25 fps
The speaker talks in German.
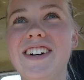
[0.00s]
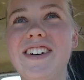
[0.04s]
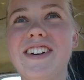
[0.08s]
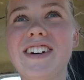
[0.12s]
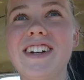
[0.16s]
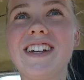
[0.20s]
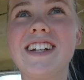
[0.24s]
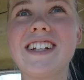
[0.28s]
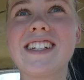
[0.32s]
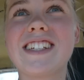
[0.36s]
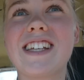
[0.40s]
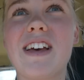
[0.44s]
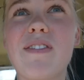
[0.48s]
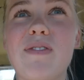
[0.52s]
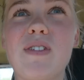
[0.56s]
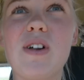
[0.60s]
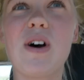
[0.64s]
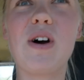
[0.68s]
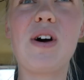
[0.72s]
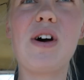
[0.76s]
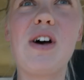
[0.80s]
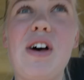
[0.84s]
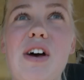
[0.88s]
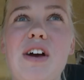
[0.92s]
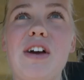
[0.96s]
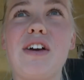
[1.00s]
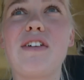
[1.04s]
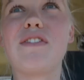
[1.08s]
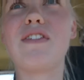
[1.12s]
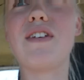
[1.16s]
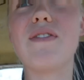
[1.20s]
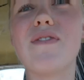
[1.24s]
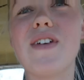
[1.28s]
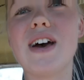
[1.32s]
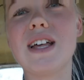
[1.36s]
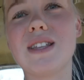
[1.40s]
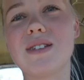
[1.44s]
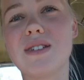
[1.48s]
Und es gibt doch
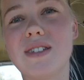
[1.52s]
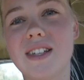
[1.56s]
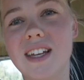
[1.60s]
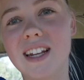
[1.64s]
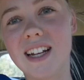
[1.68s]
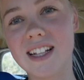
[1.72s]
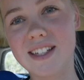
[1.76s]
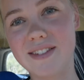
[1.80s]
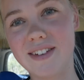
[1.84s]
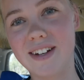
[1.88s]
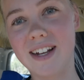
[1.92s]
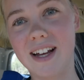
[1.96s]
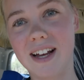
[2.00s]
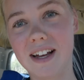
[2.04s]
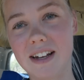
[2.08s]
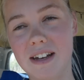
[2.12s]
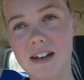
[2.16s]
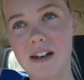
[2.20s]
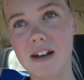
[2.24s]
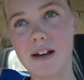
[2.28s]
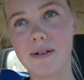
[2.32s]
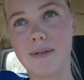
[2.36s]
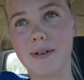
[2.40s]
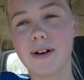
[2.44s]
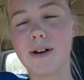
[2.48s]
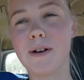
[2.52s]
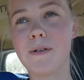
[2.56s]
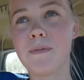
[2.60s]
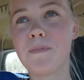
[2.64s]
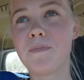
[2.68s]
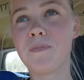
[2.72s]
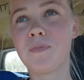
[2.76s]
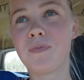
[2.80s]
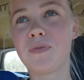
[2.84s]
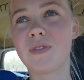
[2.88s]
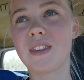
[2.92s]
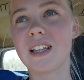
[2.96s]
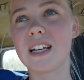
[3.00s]
irgendwie mehr zu sehen, als wir dachten. Aber
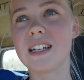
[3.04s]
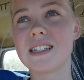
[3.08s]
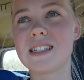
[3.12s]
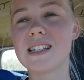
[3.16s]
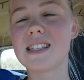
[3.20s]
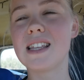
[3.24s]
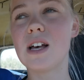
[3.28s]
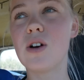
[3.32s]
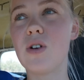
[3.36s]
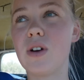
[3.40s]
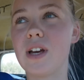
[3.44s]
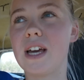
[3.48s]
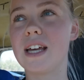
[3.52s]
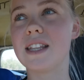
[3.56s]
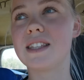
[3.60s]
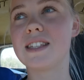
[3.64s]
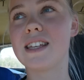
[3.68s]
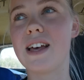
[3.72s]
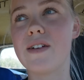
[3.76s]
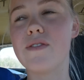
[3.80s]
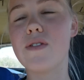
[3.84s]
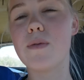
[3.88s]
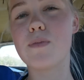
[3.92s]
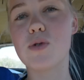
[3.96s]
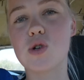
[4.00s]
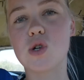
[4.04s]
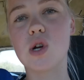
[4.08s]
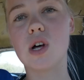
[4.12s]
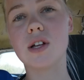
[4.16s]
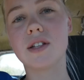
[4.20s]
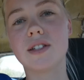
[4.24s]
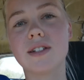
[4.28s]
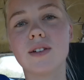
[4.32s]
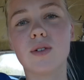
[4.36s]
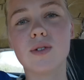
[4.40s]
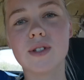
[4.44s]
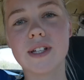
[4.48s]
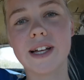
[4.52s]
es ist auch jetzt, haben wir
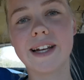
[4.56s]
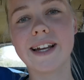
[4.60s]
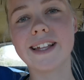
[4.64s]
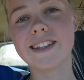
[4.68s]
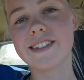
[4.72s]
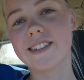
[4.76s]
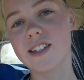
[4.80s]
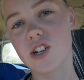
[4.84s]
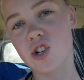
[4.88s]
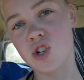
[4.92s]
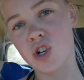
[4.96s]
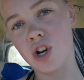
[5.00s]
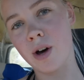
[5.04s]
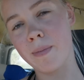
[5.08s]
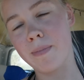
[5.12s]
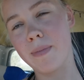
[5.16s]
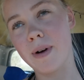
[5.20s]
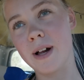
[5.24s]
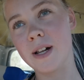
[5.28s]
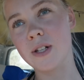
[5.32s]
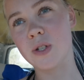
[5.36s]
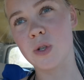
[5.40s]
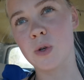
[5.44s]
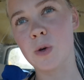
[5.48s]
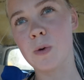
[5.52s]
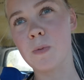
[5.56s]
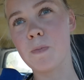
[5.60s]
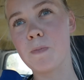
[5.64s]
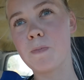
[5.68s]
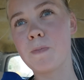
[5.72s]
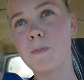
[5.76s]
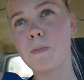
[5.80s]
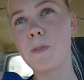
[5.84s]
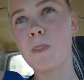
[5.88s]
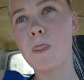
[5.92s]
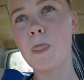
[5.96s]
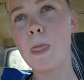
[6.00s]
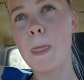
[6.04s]
beschlossen, unser letzter Stopp. Also.
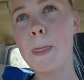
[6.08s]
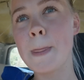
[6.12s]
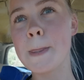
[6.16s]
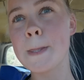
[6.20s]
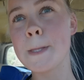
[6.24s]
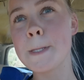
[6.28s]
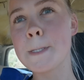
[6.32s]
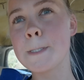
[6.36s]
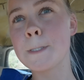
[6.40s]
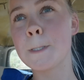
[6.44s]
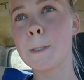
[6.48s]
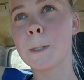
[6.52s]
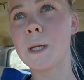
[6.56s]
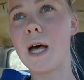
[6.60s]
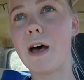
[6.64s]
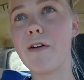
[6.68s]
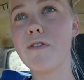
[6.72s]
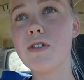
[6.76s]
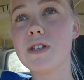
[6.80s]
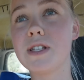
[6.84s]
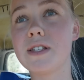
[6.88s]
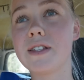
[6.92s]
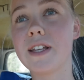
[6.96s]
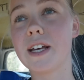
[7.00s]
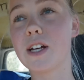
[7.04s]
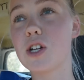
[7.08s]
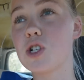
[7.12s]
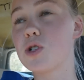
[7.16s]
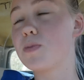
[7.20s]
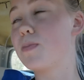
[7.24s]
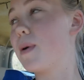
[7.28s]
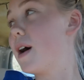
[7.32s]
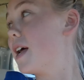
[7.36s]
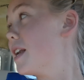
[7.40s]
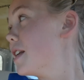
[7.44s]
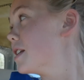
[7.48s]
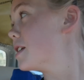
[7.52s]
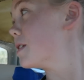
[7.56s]
Vor aber wir sind sehr
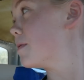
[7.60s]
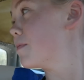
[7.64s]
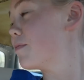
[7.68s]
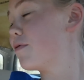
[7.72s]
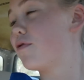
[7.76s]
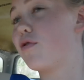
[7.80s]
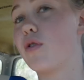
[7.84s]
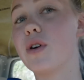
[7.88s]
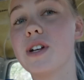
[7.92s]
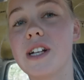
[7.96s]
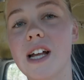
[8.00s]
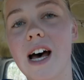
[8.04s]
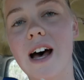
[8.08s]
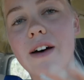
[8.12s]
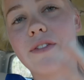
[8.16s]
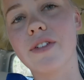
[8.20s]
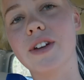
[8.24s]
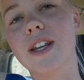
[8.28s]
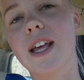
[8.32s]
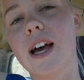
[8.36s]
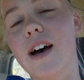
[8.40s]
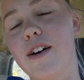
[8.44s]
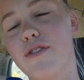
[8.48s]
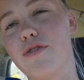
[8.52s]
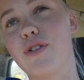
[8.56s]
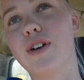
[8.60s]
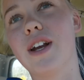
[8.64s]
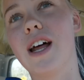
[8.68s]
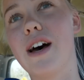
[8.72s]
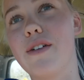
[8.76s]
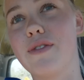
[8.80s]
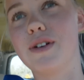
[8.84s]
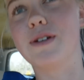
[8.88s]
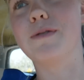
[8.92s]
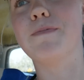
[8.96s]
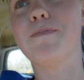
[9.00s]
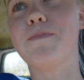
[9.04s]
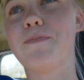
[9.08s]
gespannt. Vor Darwin, ja, vor
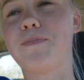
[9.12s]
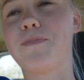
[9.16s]
Darwin.